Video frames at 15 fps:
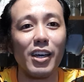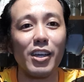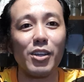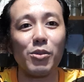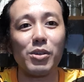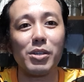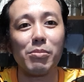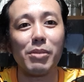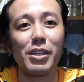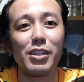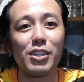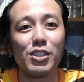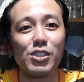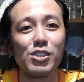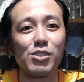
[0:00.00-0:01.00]
I don't wanna
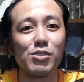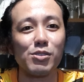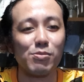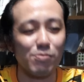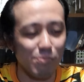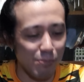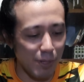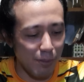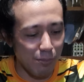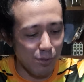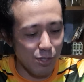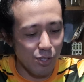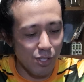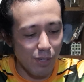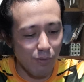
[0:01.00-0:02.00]
bend this Paper
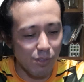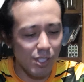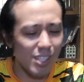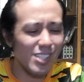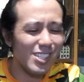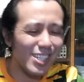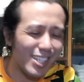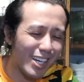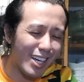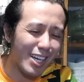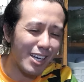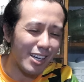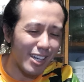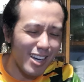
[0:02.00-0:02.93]
sa save. Sige, sige na nga.